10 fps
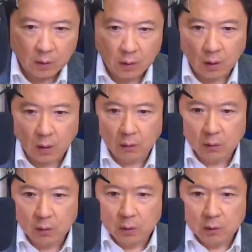好，
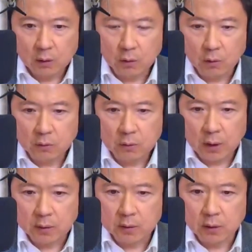那油
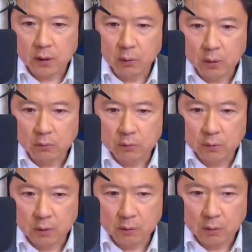价已经连回五
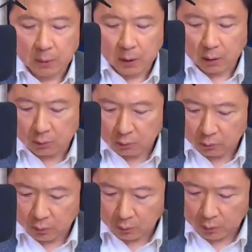周了嘛，
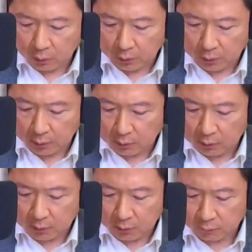回回回档
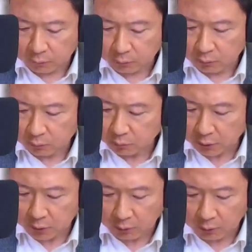的这个幅度不
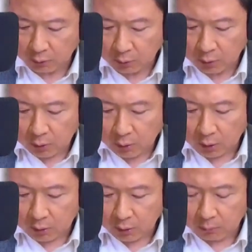小喽。
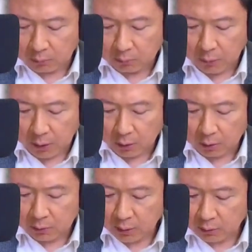哦，这个美
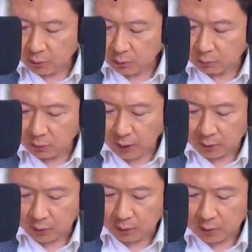油上周五大
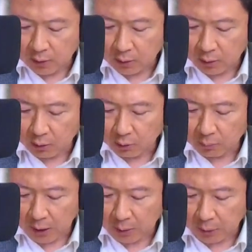跌了 百分之三点六
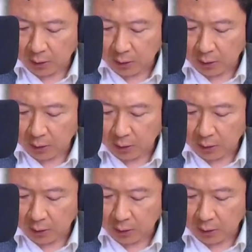八，